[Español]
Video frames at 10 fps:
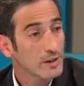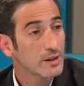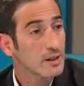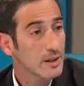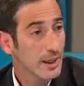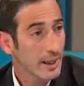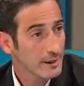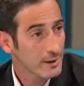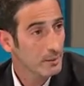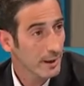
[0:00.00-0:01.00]
no existe
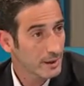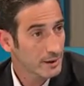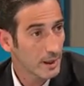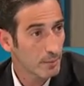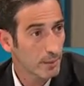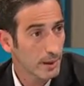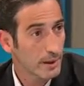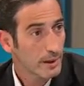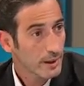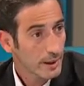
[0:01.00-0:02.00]
cárcel para
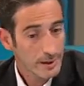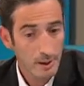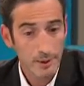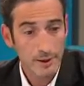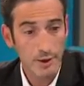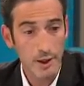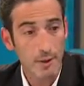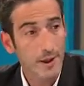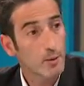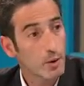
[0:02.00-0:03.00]
siempre, que estas
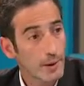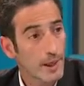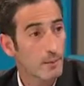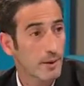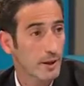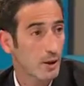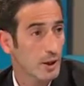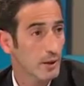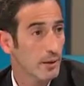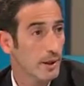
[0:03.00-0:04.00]
personas van a volver al medio
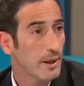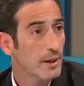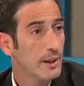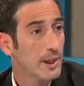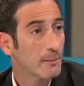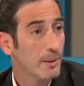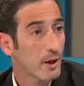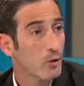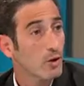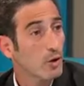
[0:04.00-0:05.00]
libre y que
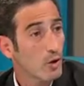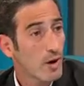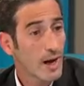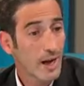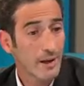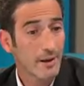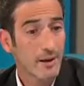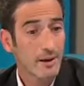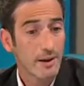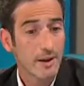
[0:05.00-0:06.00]
para cuando lo hagan
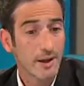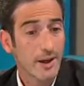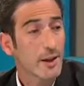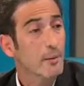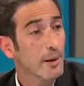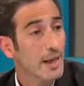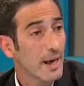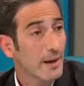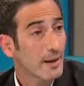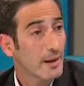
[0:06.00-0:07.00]
eh, es de
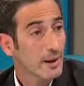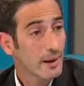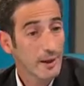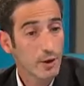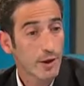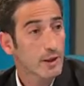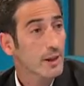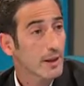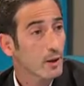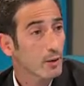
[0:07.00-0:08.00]
esperar que no
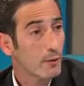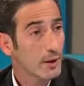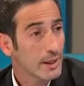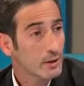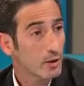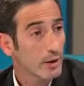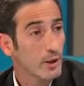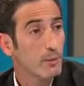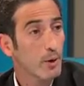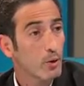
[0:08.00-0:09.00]
reiteren conflictos,
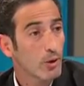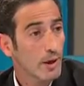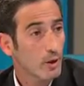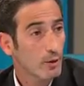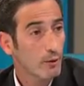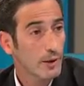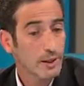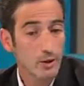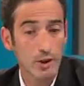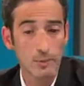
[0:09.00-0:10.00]
que no produzcan
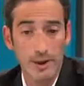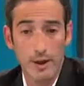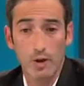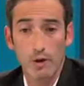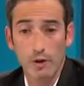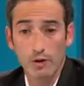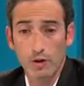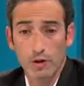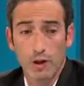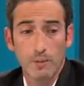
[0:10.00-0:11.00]
conflictos ni para con
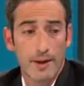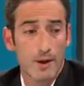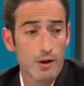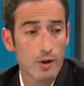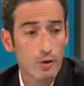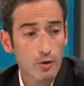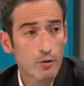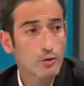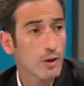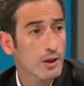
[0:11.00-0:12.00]
nosotros, ni para con el
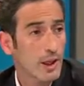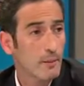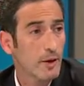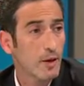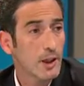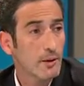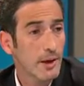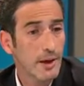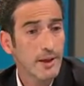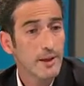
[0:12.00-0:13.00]
conjunto que está en el medio
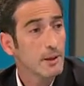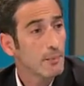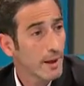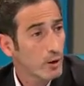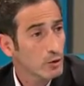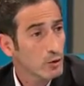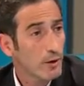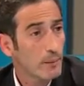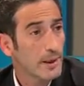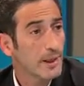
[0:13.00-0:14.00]
libre, ni para con su
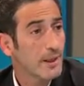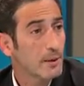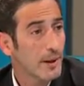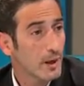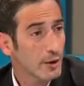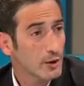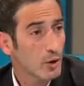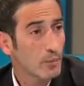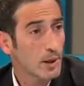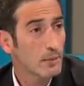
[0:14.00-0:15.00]
familia, ni para con
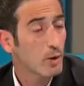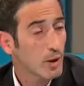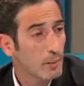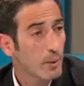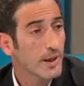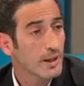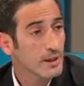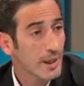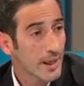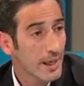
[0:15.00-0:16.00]
ellos mismos, que puedan
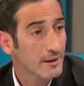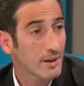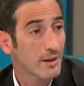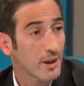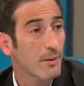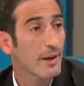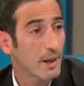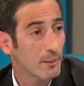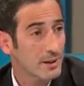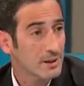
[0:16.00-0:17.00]
integrarse de
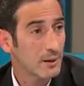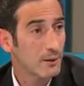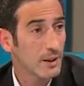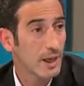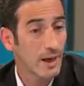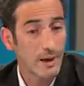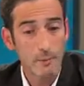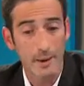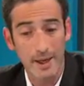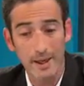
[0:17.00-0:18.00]
manera pacífica.
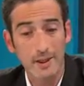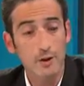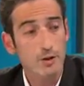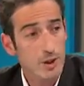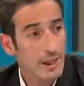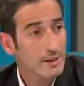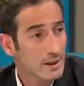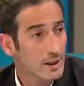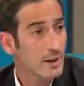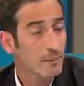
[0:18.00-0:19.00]
Para que esto sea
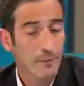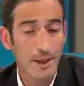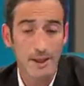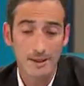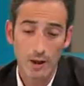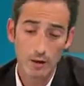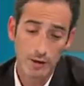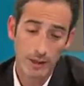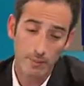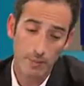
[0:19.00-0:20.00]
así, el Estado
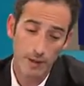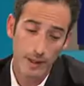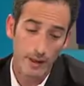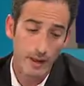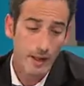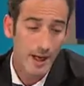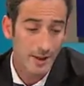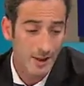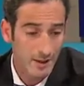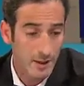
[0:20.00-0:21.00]
tiene que poner
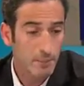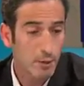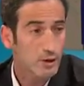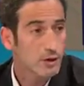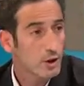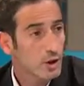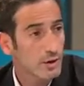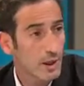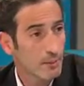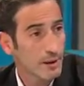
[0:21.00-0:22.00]
a
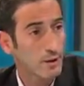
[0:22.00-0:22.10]
disposición de las